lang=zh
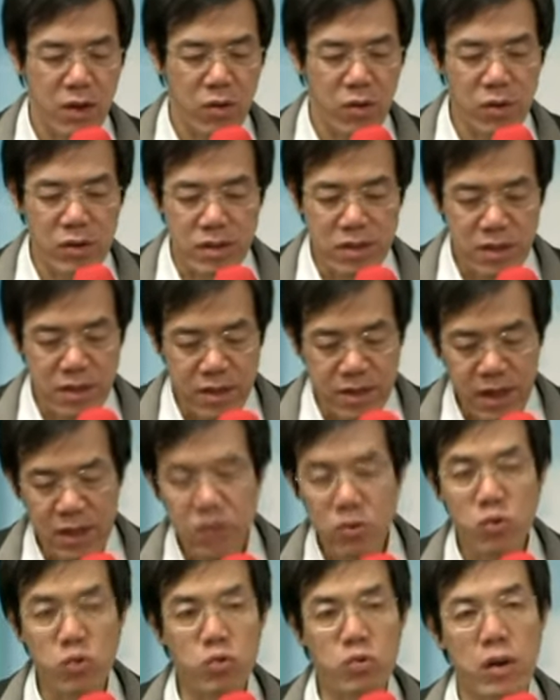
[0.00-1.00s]
或是
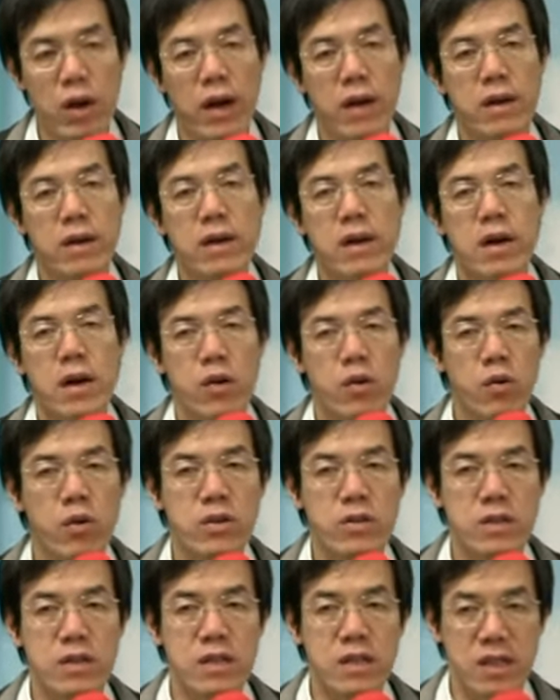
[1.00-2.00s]
牲畜啦，
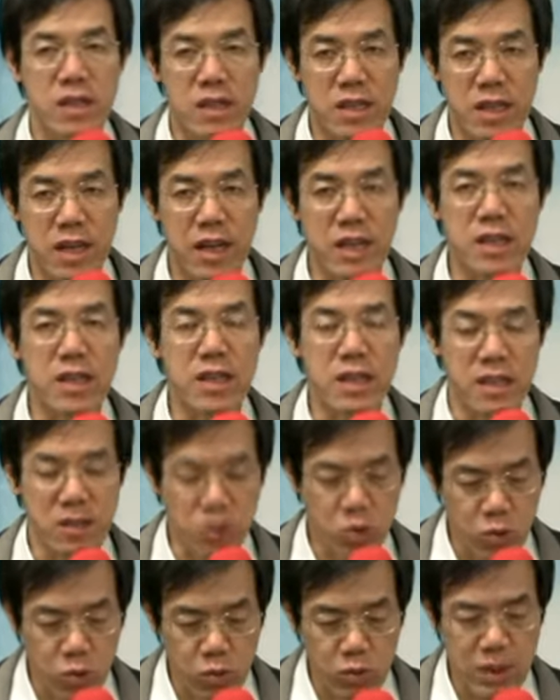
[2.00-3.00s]
或是你田里
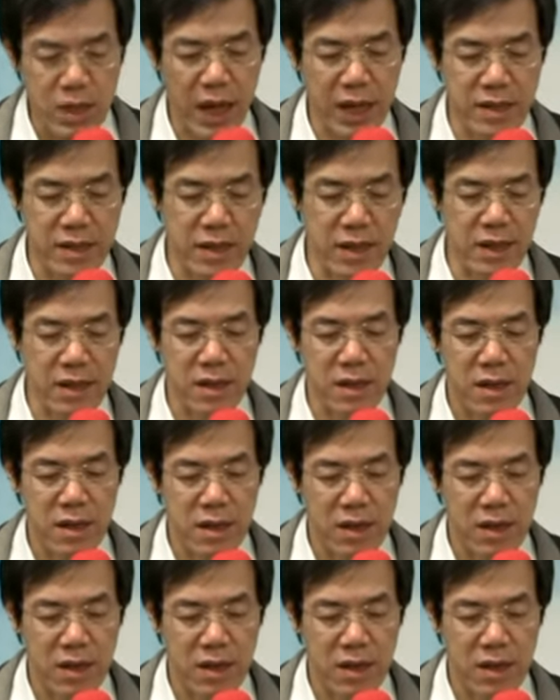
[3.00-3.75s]
出产的。